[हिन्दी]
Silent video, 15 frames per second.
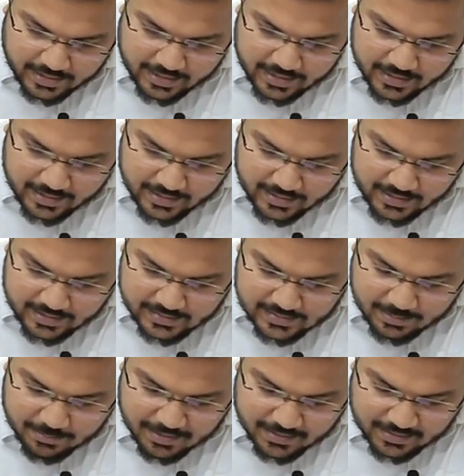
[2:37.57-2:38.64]
ठीक है
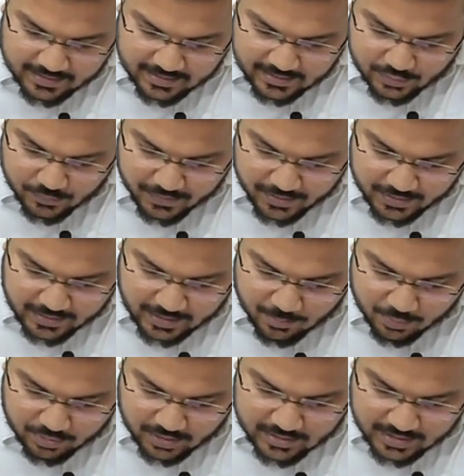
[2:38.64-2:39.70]
इसके बाद ये देखिए
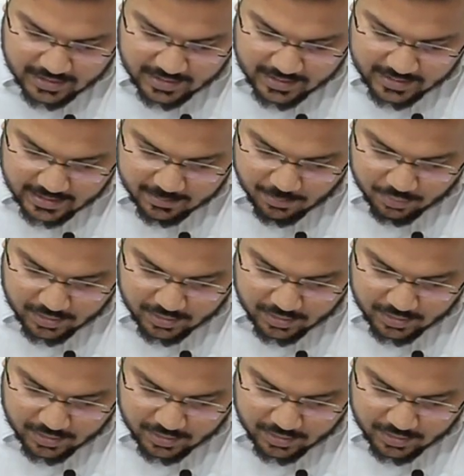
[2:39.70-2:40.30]
फिर कम होता जा रहा है